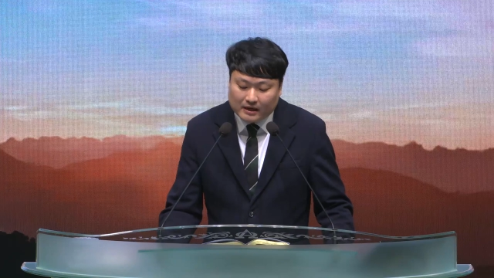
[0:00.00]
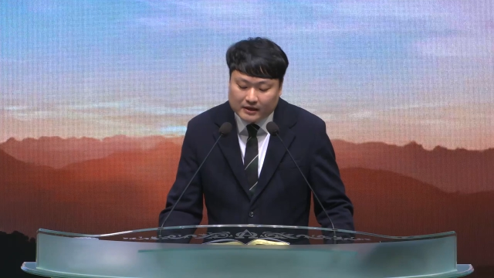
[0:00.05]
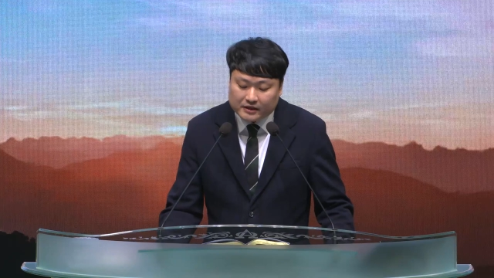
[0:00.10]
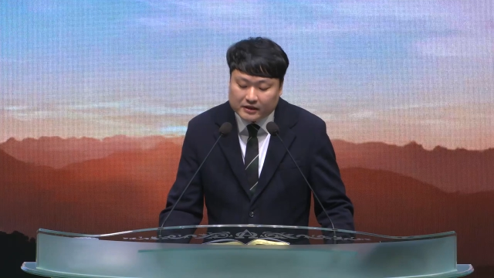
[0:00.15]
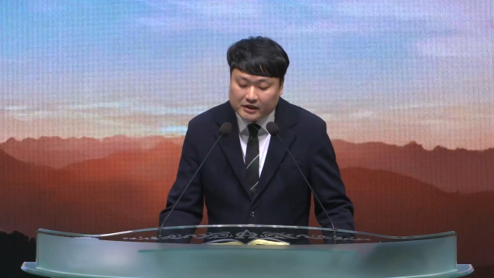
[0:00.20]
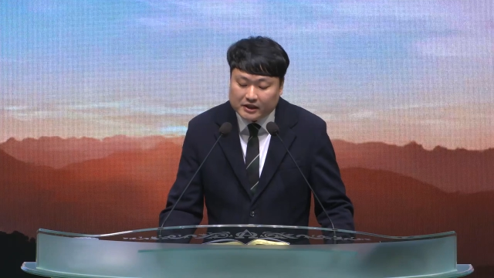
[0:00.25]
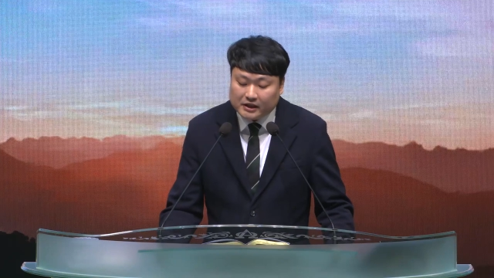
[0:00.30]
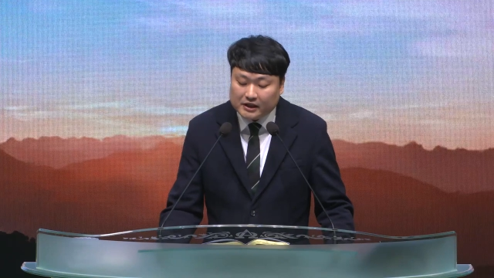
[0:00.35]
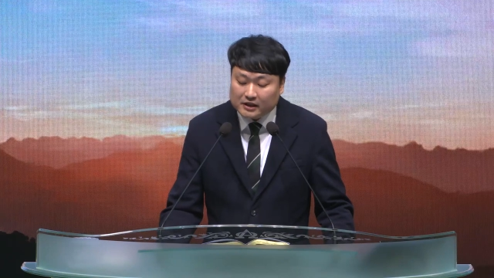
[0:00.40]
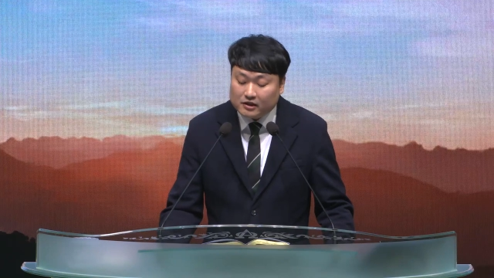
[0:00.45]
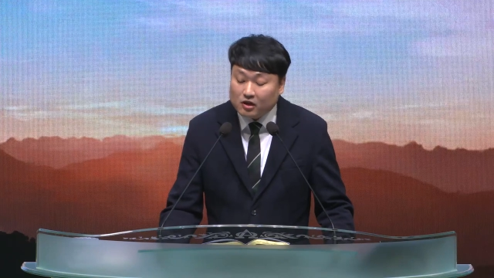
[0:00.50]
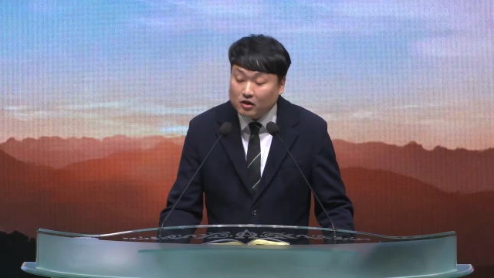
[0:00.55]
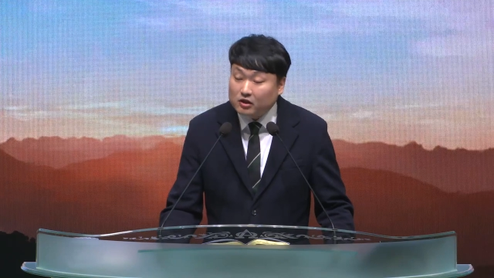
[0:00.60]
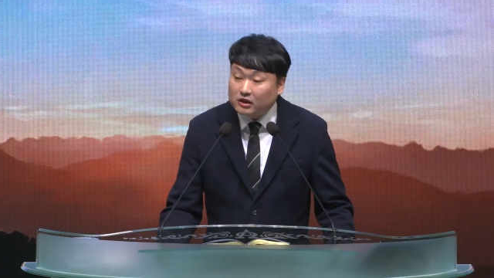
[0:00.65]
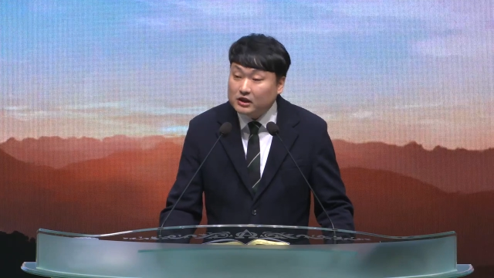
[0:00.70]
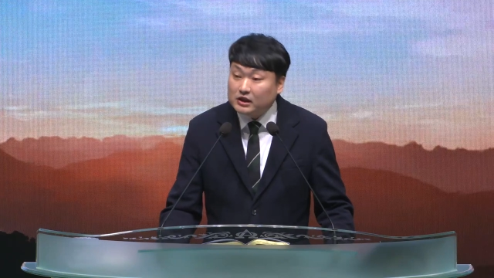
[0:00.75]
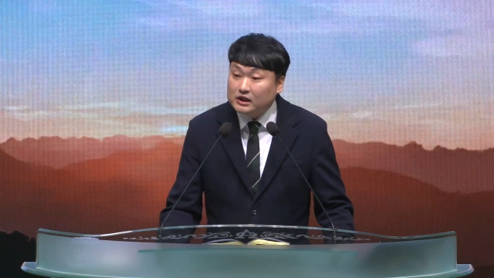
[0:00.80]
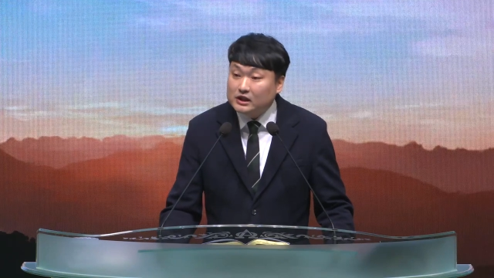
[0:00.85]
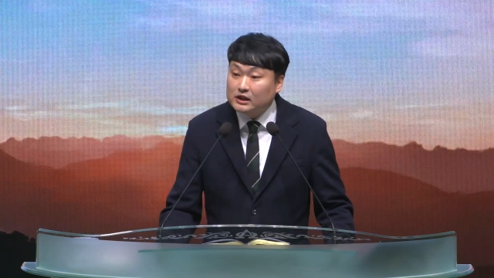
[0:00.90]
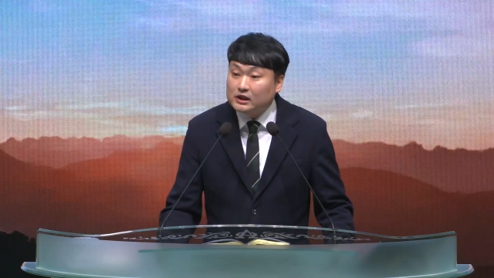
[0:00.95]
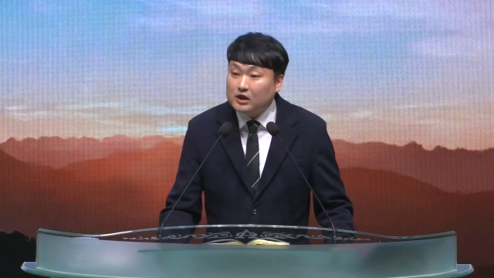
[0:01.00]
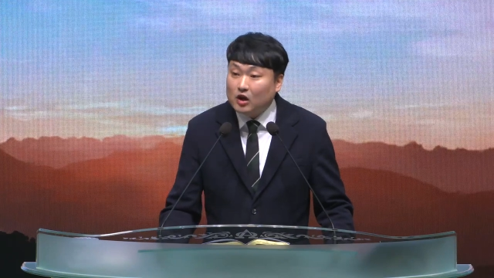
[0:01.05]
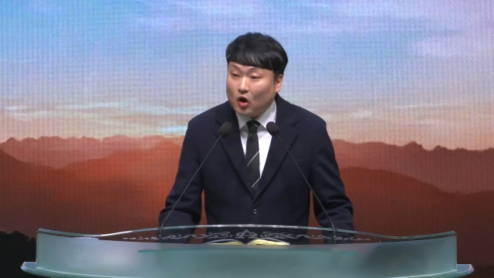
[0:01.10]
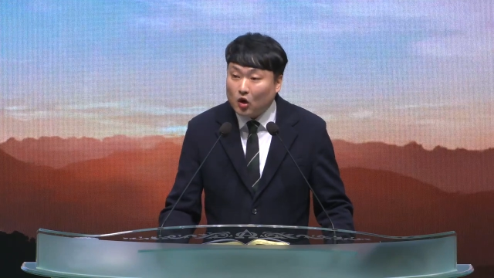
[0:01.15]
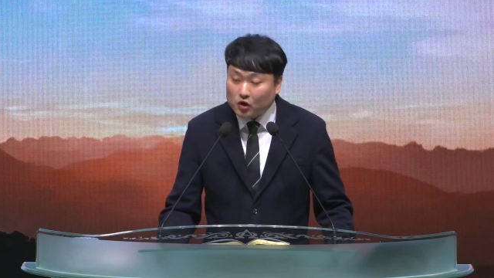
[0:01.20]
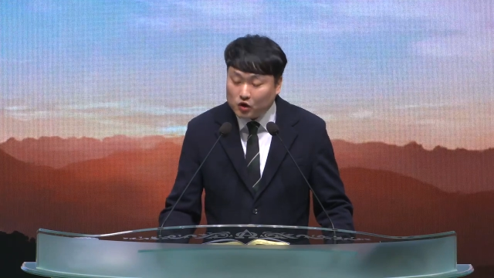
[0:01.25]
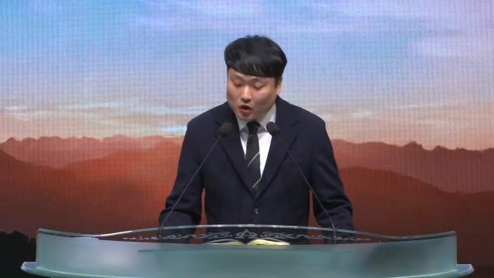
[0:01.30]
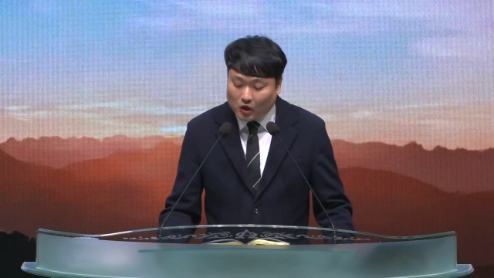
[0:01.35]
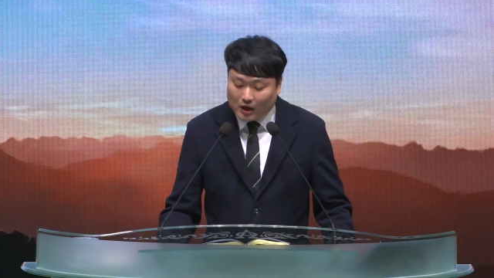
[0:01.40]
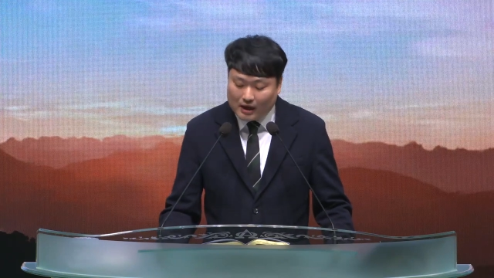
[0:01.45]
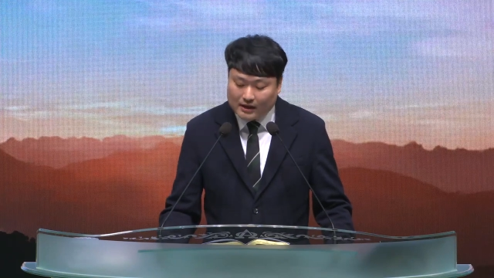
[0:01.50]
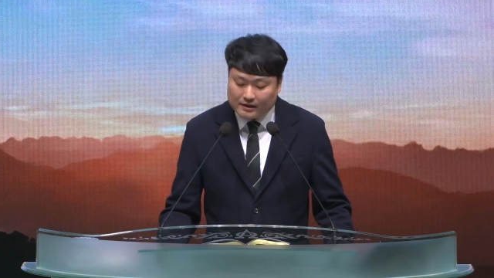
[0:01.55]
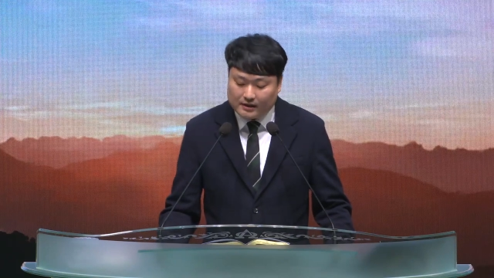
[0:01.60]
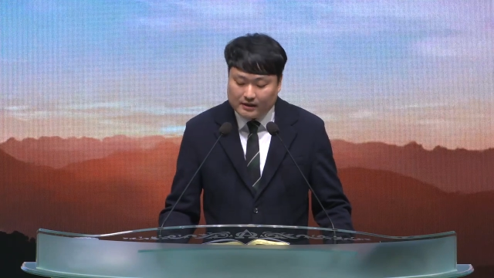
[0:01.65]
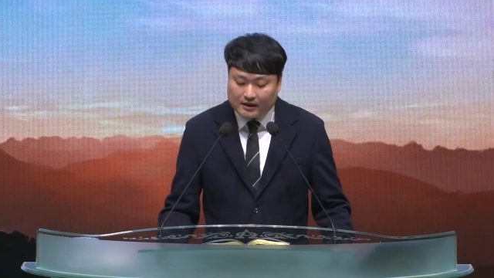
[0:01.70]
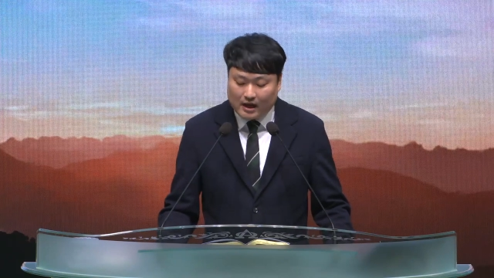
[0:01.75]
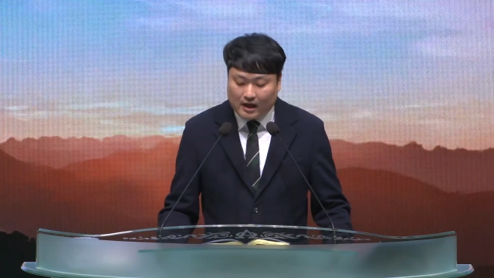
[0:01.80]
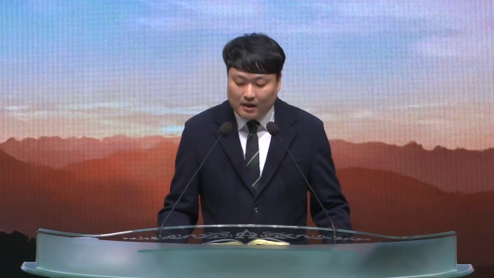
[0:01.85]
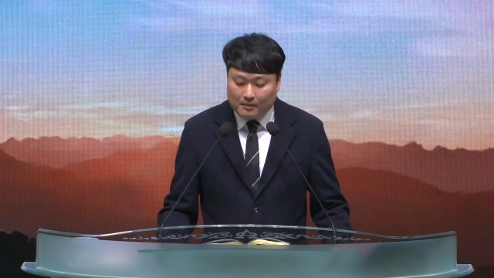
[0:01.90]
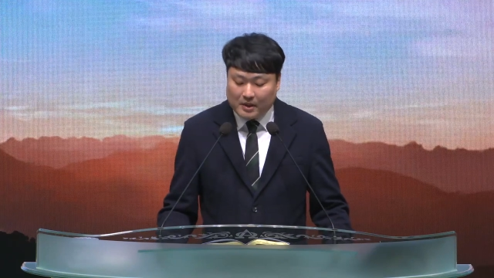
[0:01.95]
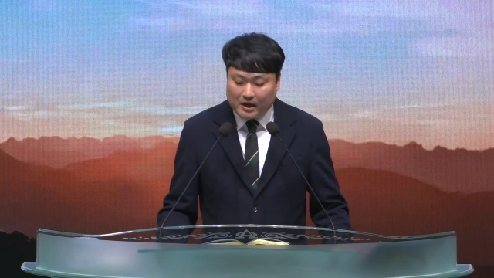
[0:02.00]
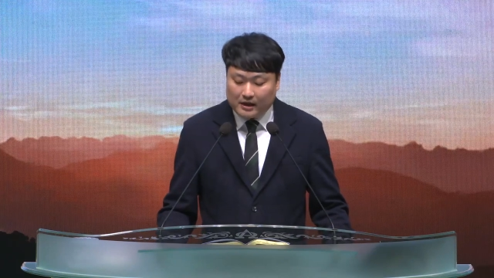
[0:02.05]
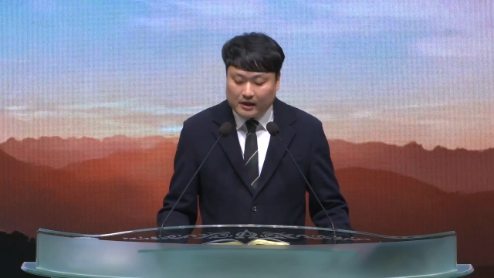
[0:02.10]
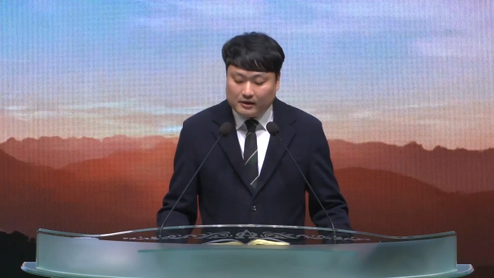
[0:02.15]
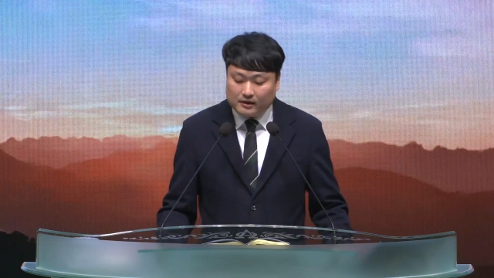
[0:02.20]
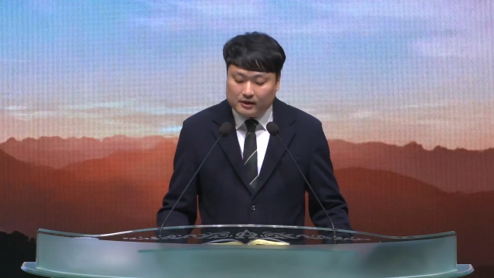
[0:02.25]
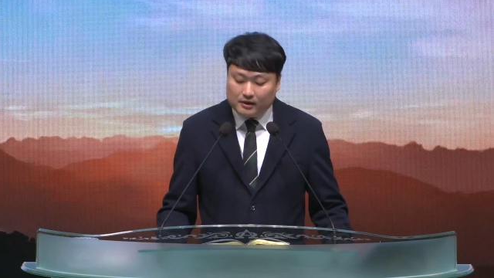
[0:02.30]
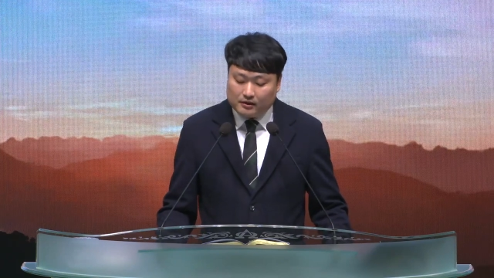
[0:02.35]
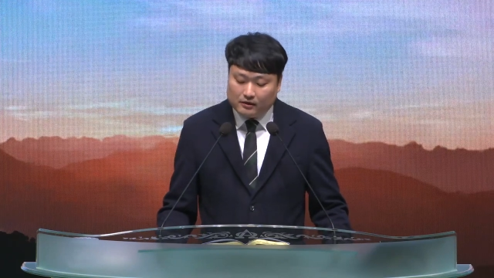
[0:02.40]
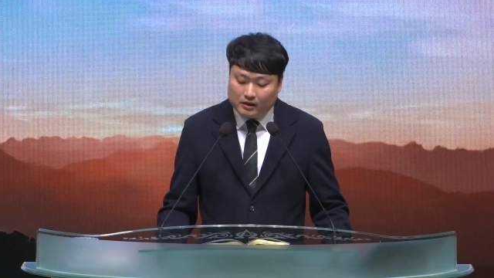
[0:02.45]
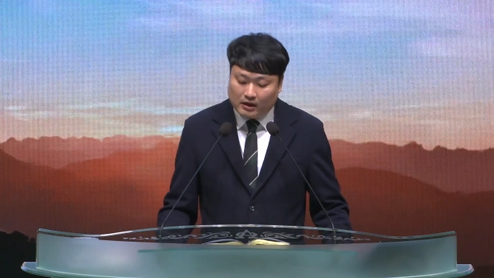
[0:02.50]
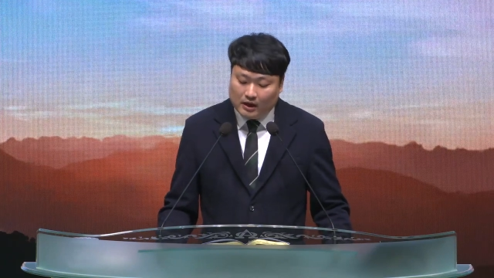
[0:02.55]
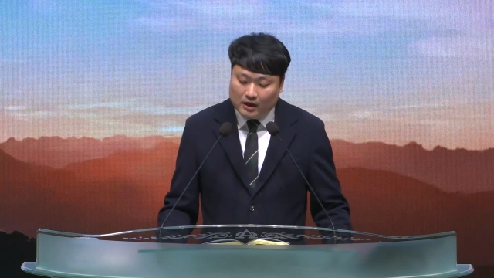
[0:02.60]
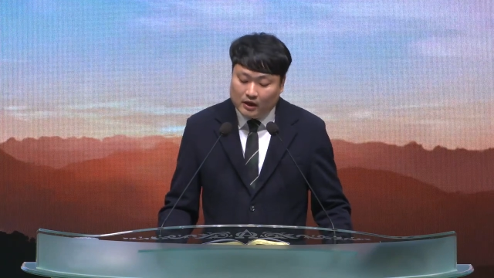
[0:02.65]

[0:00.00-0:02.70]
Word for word: 끈질긴 설득을 거절하는 사람에게는